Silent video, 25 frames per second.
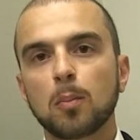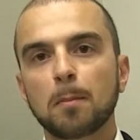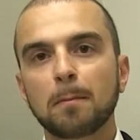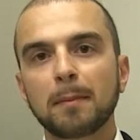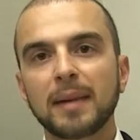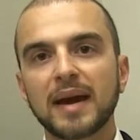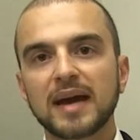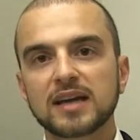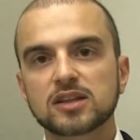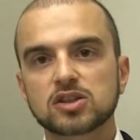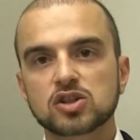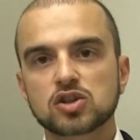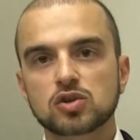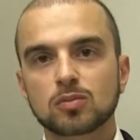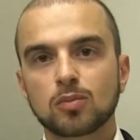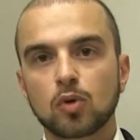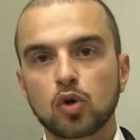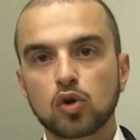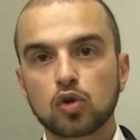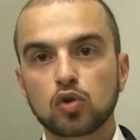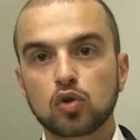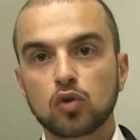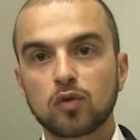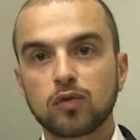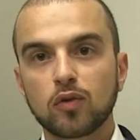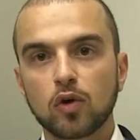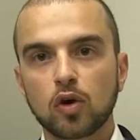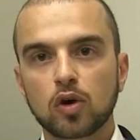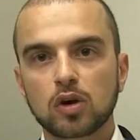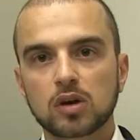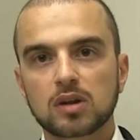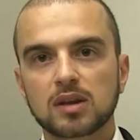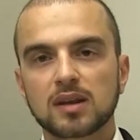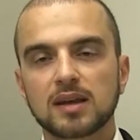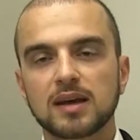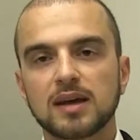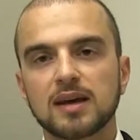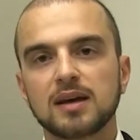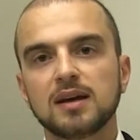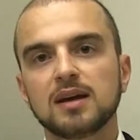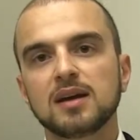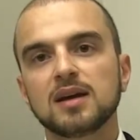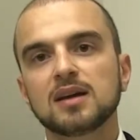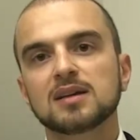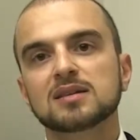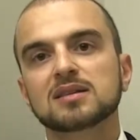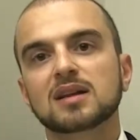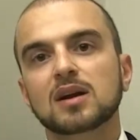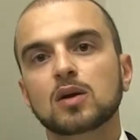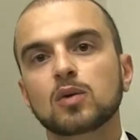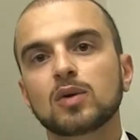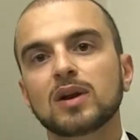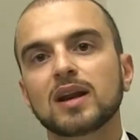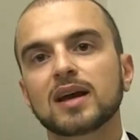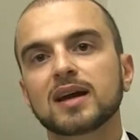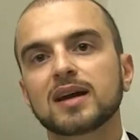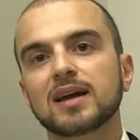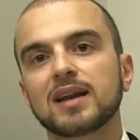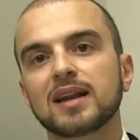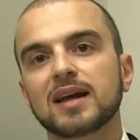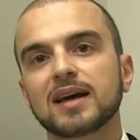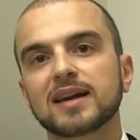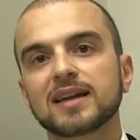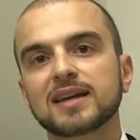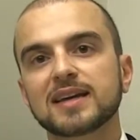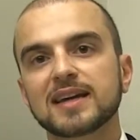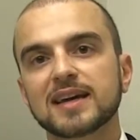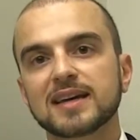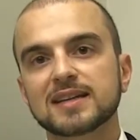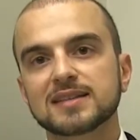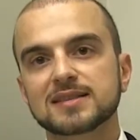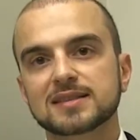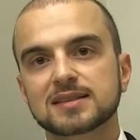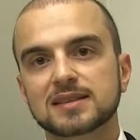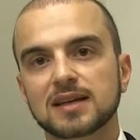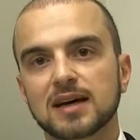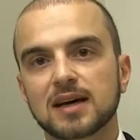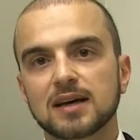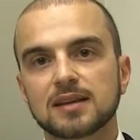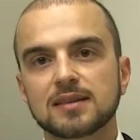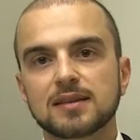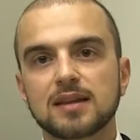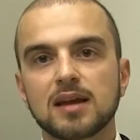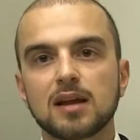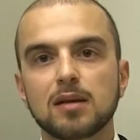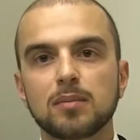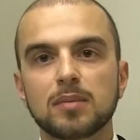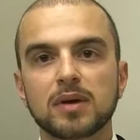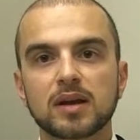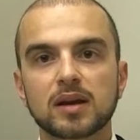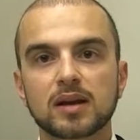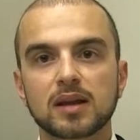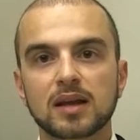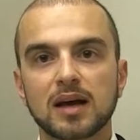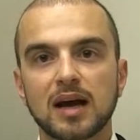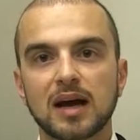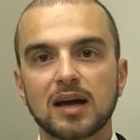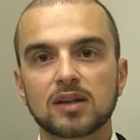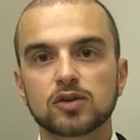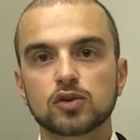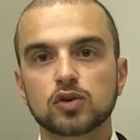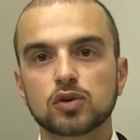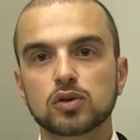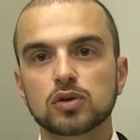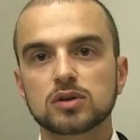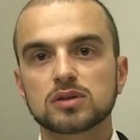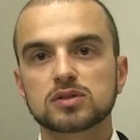match molto forte tra quella che è la richiesta del mercato,